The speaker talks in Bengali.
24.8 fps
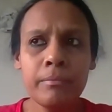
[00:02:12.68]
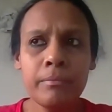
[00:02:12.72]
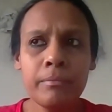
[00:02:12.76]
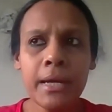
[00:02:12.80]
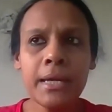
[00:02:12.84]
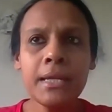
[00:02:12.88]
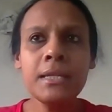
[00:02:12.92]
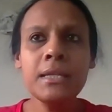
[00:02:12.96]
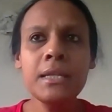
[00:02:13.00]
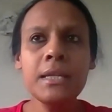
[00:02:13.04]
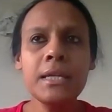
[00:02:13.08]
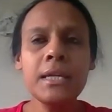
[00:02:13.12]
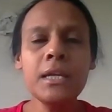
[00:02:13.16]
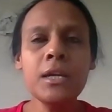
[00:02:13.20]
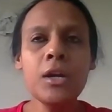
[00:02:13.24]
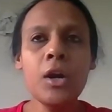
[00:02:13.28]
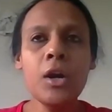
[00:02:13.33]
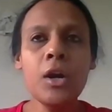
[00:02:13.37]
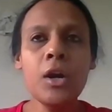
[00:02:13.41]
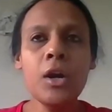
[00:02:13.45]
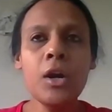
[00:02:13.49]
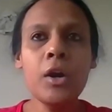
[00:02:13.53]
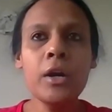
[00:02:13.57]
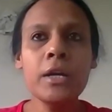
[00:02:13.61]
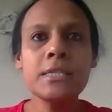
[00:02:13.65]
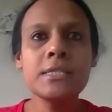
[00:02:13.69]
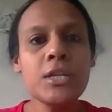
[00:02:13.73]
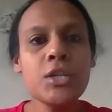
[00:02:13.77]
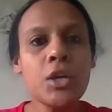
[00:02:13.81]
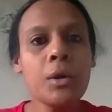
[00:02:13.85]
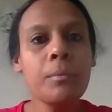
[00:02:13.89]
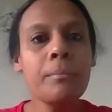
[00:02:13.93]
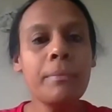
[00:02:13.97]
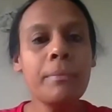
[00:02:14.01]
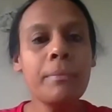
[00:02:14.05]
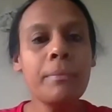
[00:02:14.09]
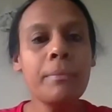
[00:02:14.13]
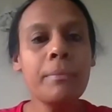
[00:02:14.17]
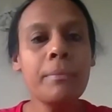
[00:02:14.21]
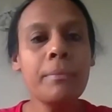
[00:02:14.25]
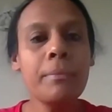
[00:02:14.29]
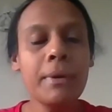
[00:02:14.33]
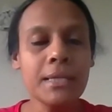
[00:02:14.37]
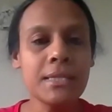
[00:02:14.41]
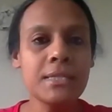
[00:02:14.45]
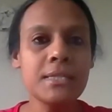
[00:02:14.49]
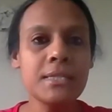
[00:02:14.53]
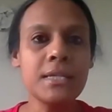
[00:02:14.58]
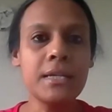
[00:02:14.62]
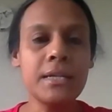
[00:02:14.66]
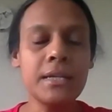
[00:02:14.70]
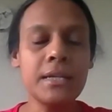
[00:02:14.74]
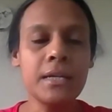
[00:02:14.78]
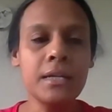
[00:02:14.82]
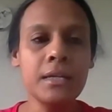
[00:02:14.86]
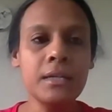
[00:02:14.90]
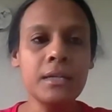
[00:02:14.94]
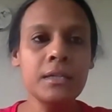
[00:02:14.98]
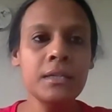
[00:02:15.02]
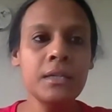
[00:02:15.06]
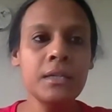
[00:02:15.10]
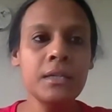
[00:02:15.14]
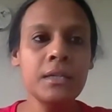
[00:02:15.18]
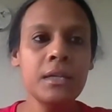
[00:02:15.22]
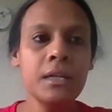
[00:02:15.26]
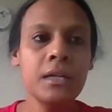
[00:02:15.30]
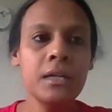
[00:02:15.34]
মেইনলি হয় যে যেসব বাচ্চারা